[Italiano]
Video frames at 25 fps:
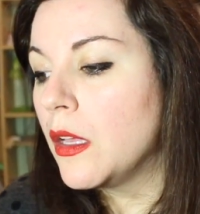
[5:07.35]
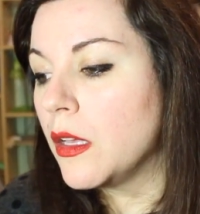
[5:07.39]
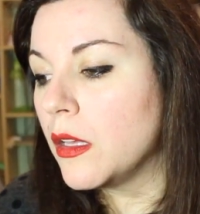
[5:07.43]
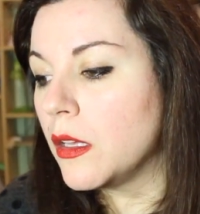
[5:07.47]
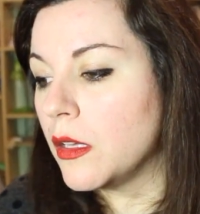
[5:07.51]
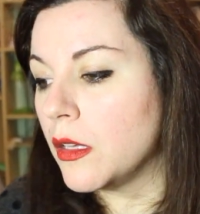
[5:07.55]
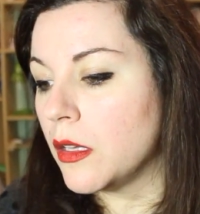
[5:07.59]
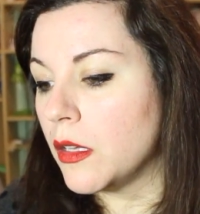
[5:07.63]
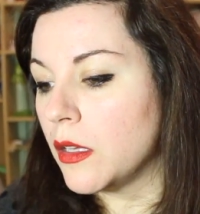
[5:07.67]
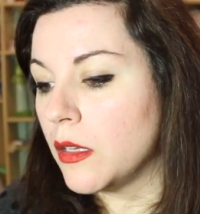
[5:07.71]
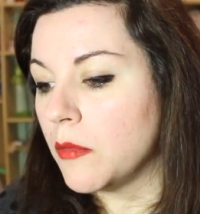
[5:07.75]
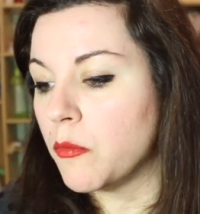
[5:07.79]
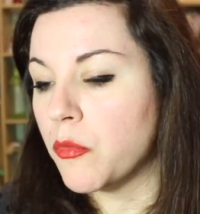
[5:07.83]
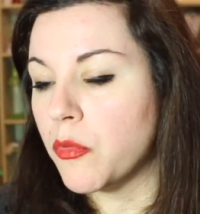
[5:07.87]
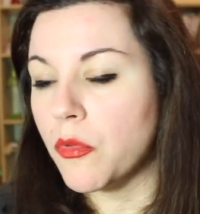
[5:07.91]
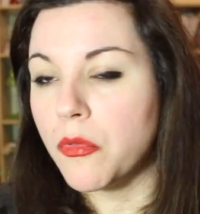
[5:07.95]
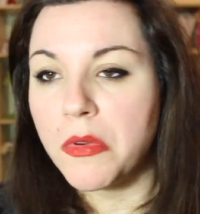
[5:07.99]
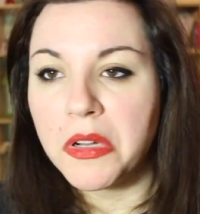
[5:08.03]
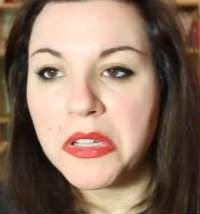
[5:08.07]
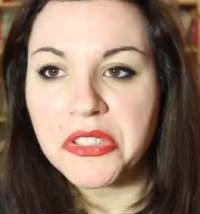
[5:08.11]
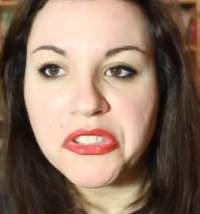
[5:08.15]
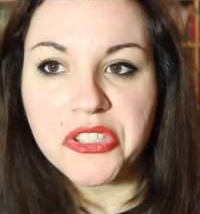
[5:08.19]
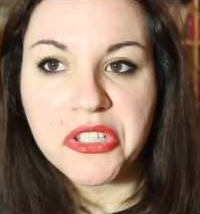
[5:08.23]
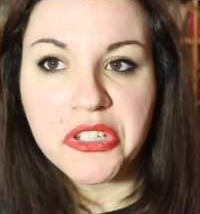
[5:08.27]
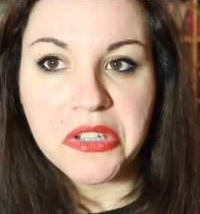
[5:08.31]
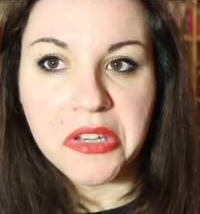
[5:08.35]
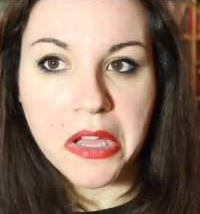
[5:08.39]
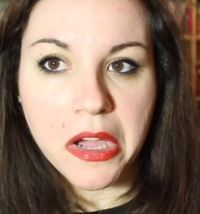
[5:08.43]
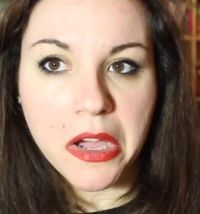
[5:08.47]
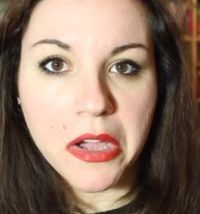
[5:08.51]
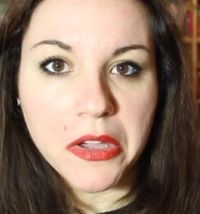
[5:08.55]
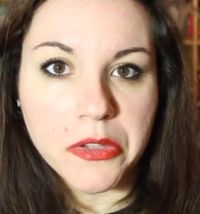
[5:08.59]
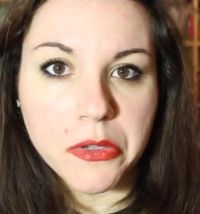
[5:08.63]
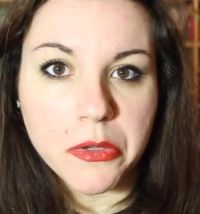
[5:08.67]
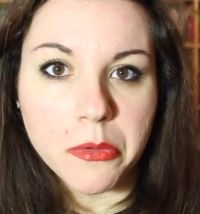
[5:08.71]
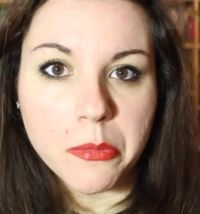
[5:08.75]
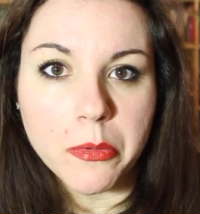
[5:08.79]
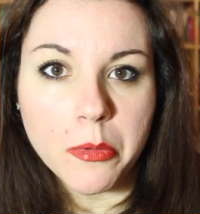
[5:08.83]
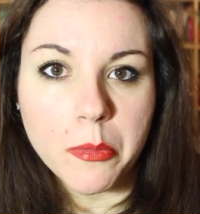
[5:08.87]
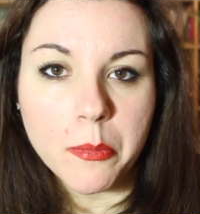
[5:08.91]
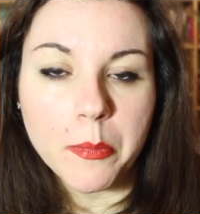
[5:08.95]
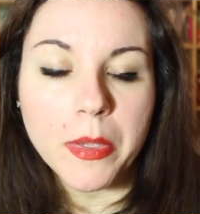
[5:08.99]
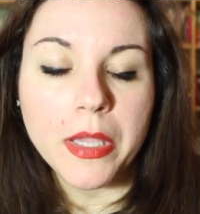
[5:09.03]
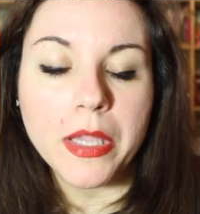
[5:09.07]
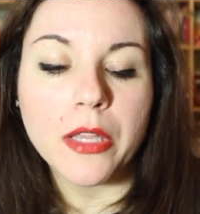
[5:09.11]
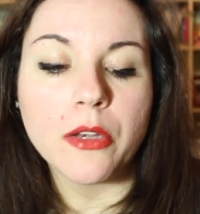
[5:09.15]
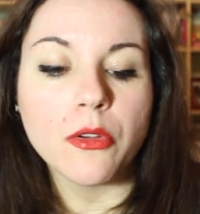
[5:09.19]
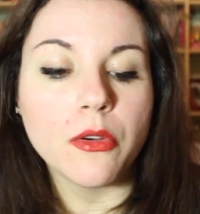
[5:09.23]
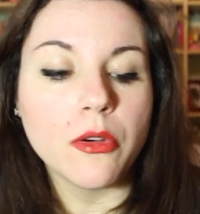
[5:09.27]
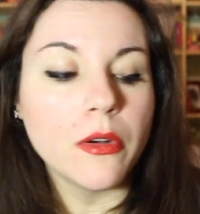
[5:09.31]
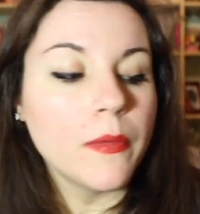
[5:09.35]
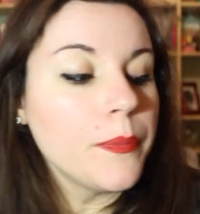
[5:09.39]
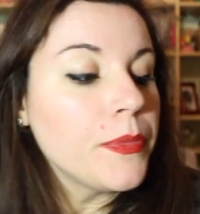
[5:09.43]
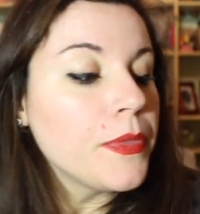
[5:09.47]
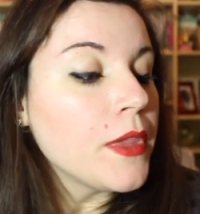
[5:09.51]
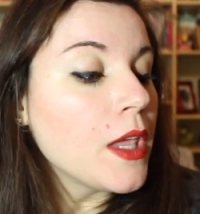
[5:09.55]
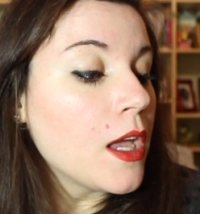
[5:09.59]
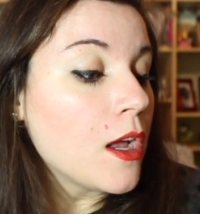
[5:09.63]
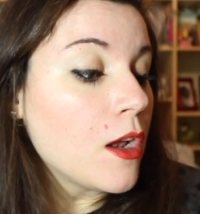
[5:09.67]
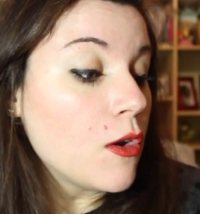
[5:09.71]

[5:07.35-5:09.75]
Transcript: eh, boh a gennaio più o meno